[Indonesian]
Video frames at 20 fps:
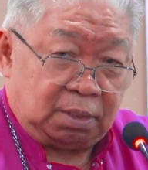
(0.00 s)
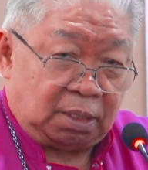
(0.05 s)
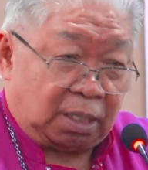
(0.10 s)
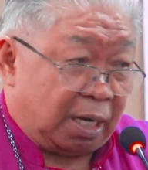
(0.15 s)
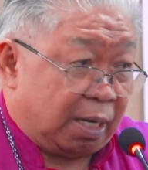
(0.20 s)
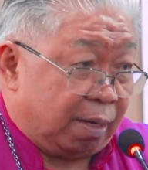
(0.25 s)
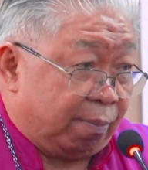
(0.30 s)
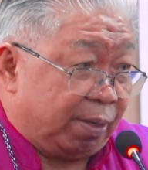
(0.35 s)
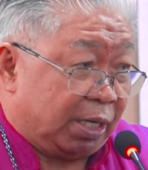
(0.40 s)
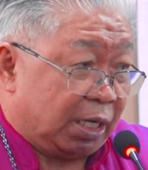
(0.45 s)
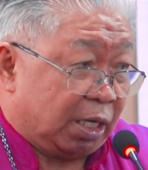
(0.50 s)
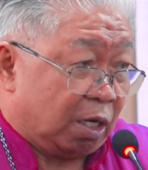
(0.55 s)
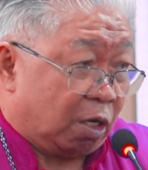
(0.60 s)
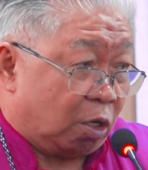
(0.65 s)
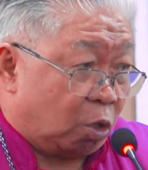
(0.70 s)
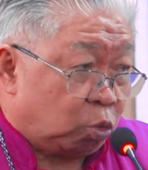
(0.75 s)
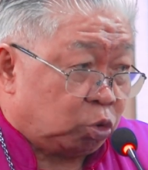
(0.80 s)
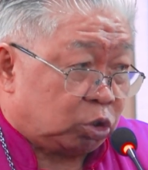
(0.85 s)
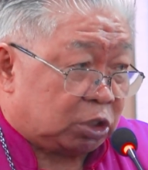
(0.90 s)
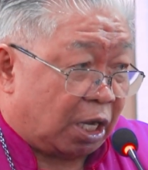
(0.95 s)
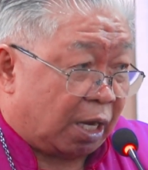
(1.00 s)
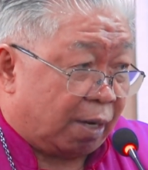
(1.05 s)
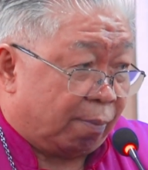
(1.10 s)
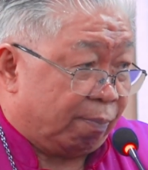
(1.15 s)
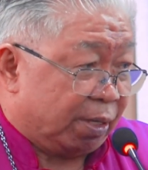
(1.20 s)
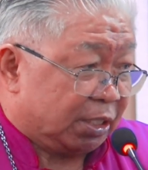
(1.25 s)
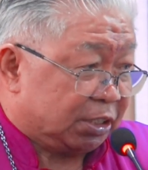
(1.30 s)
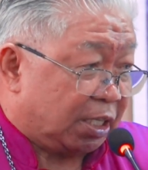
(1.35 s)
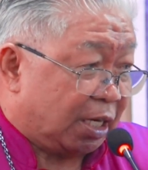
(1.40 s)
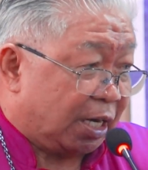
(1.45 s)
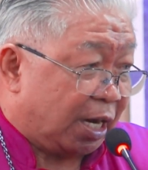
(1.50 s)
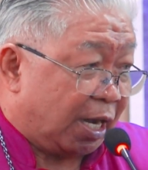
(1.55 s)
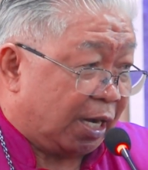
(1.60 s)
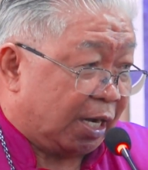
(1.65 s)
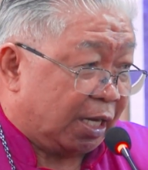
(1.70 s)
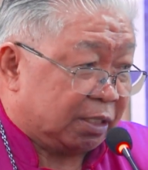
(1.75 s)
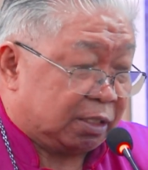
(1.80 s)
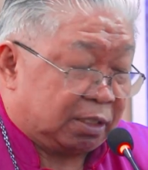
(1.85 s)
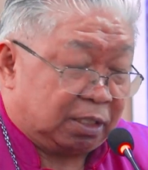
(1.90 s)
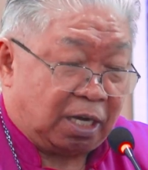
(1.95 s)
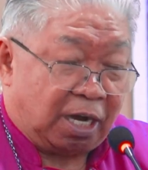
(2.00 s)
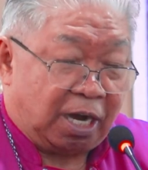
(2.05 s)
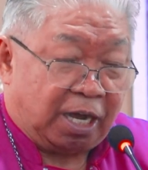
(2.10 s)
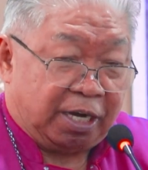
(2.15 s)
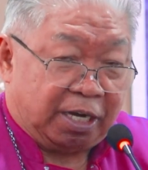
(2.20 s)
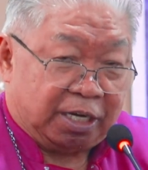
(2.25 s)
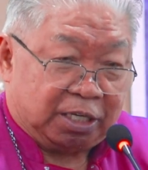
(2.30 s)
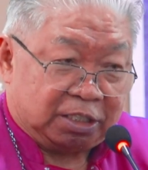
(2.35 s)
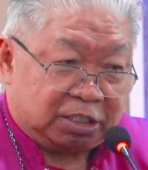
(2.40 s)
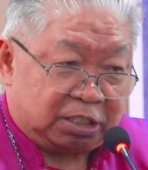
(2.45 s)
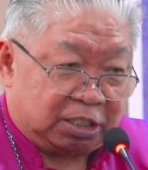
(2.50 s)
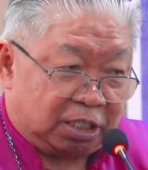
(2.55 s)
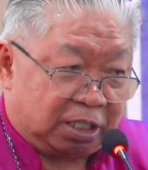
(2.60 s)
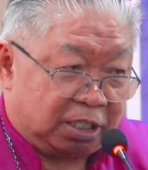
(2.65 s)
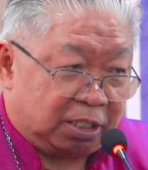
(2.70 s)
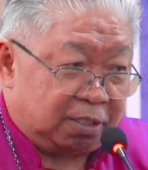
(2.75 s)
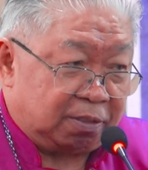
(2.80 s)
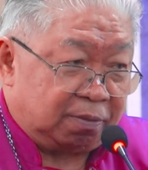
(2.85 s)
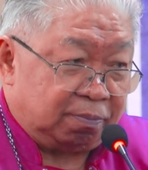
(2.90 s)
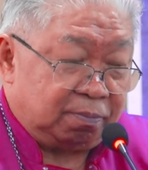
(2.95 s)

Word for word: Karena bikin rusak masyarakat yang ada di sini.